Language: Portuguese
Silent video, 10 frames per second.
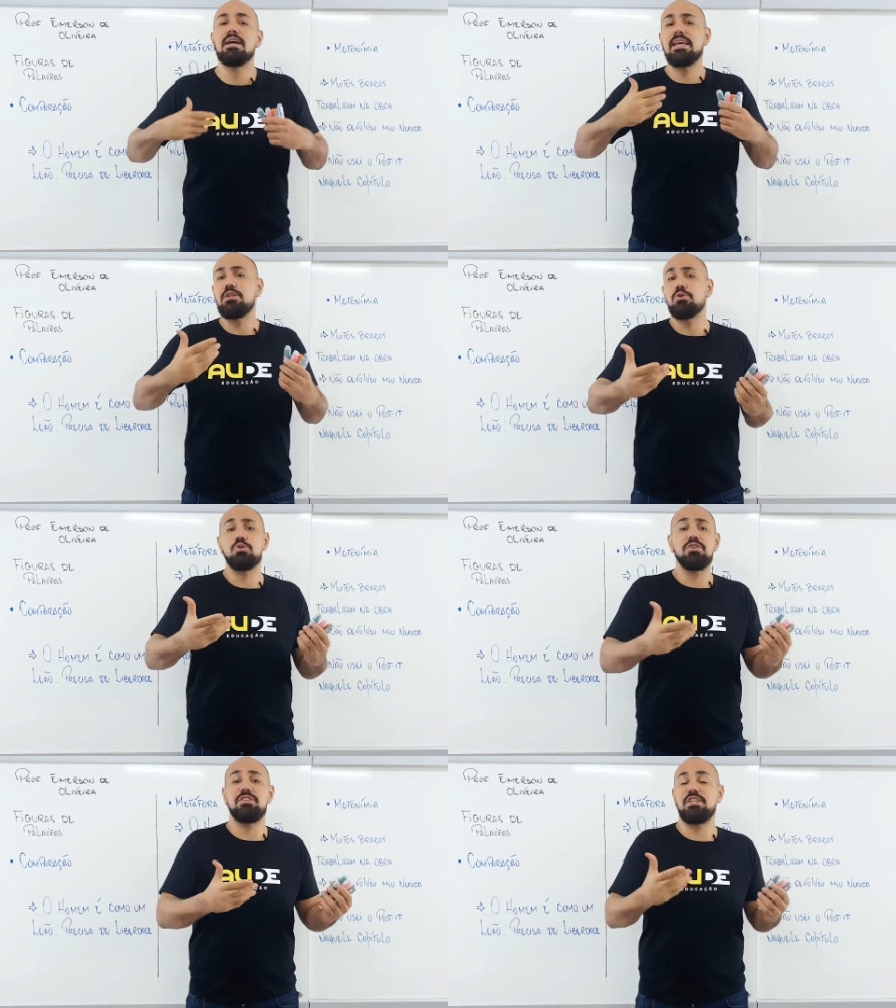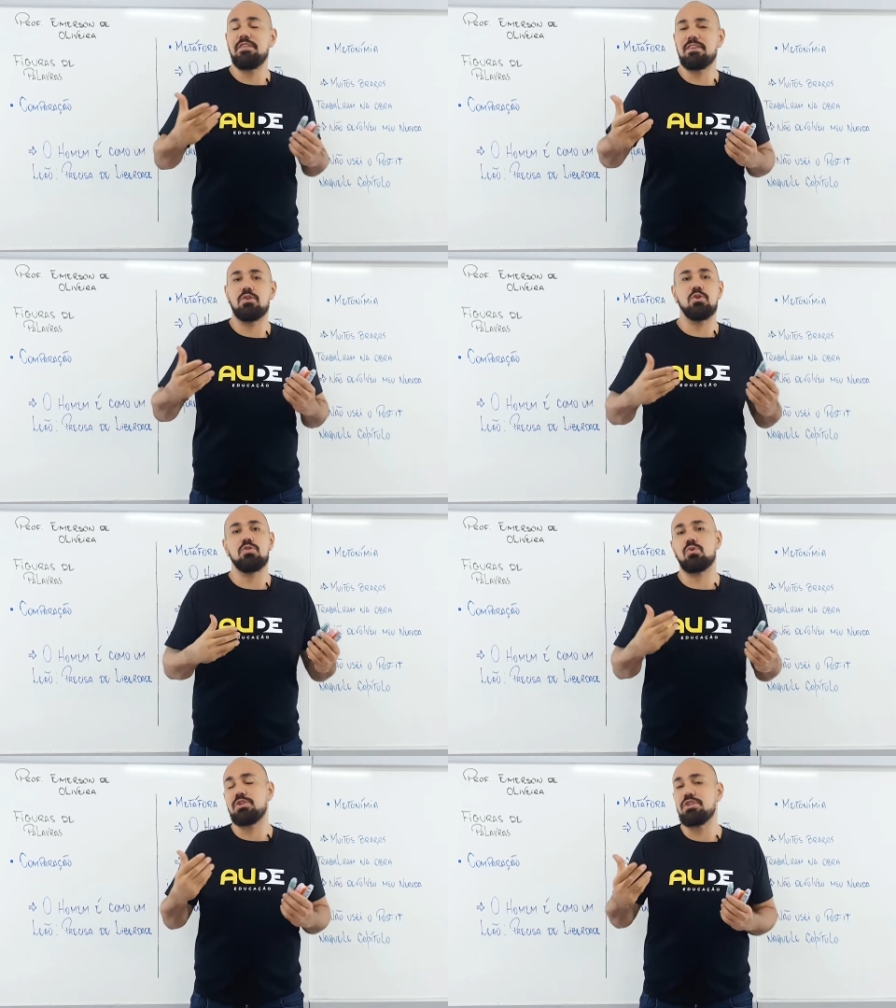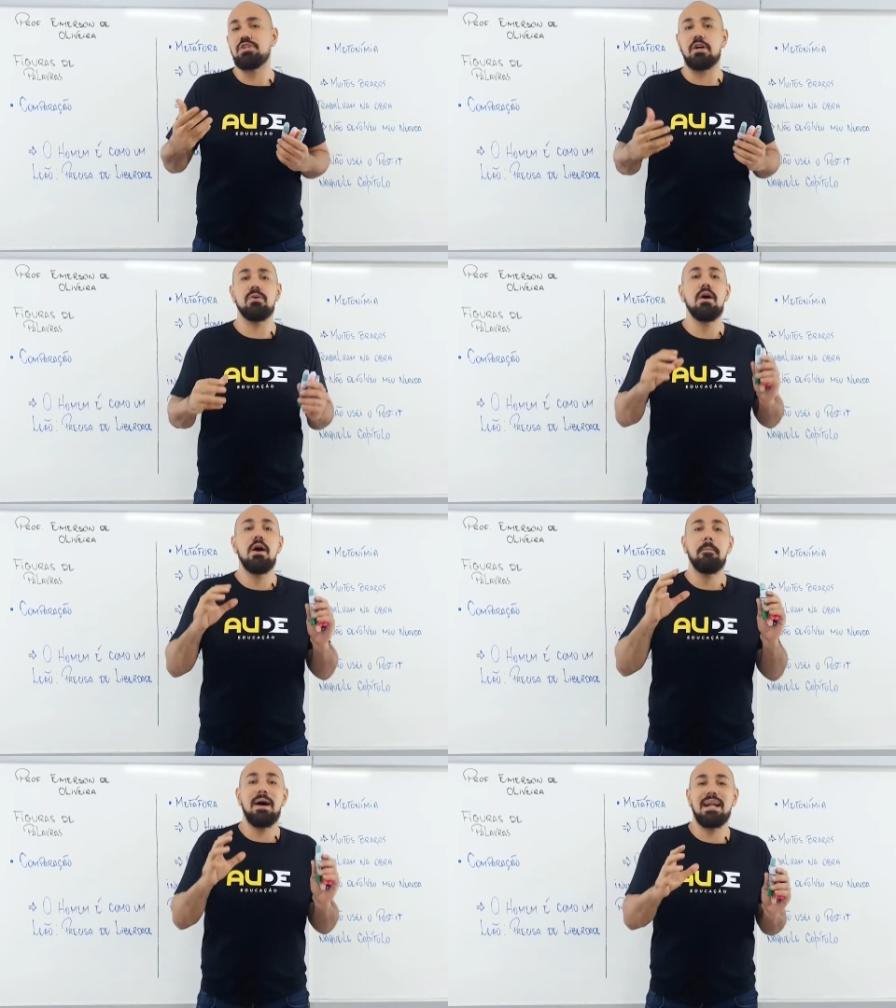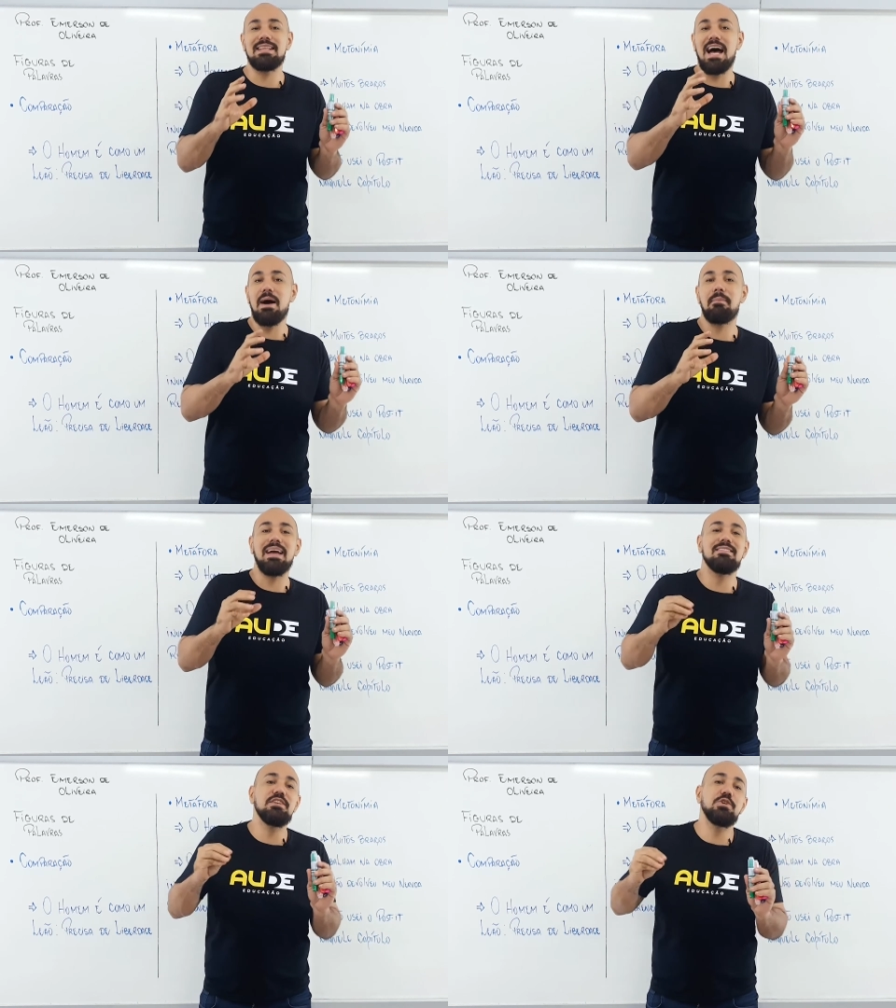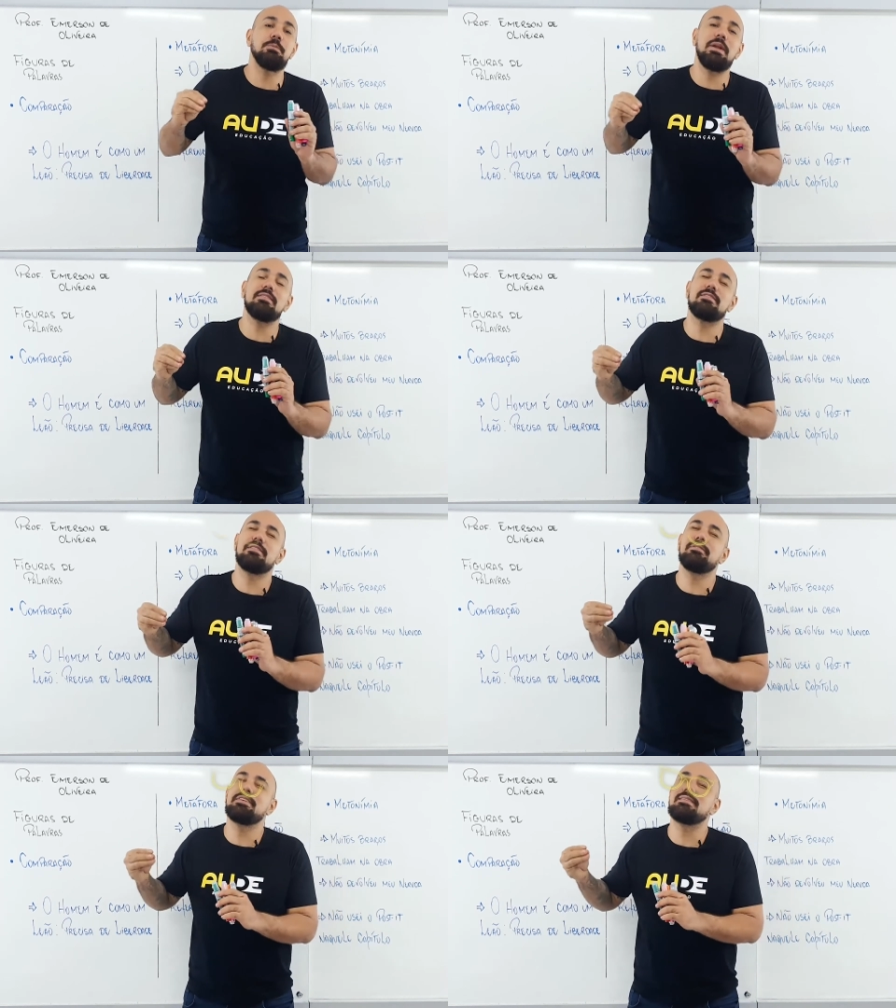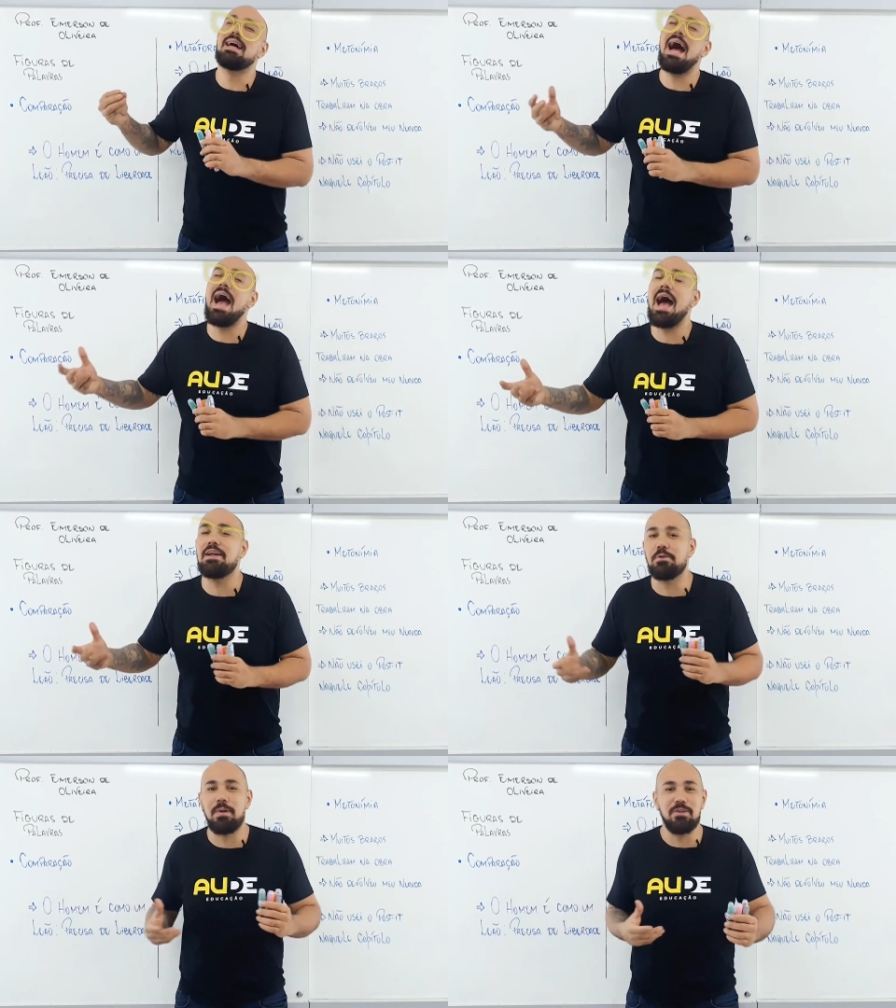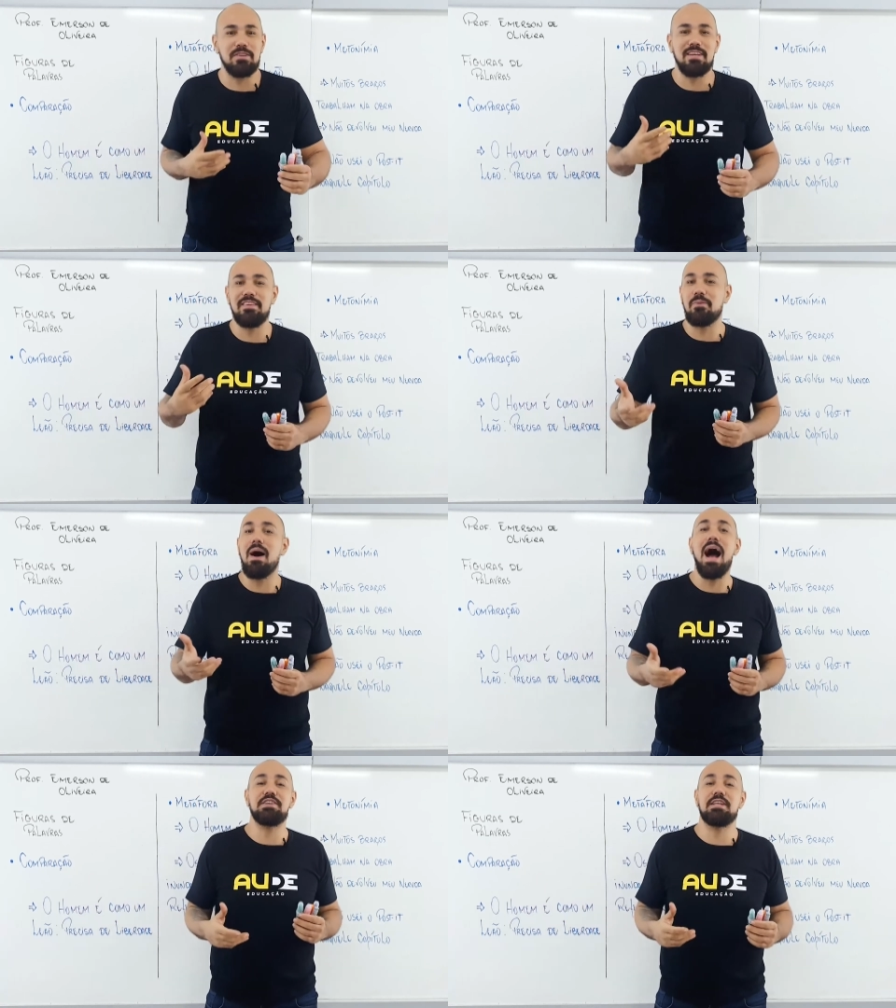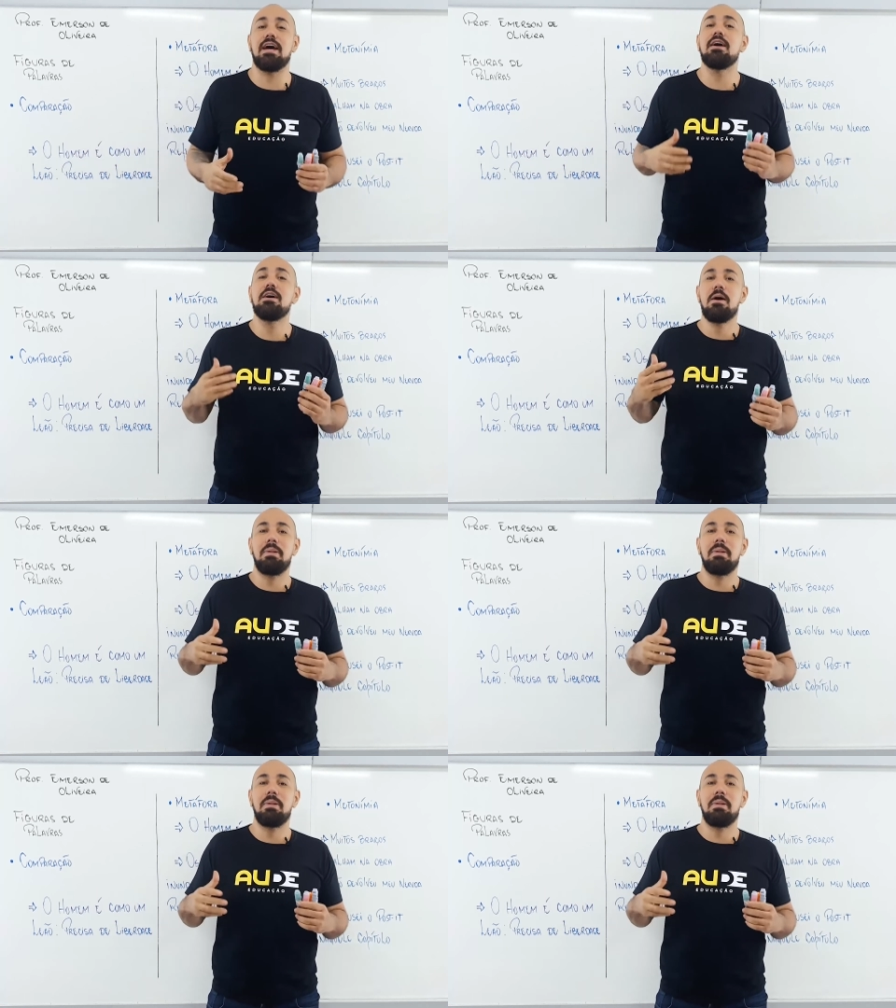que a gente utiliza no nosso cotidiano para dar mais expressividade para a nossa linguagem, né?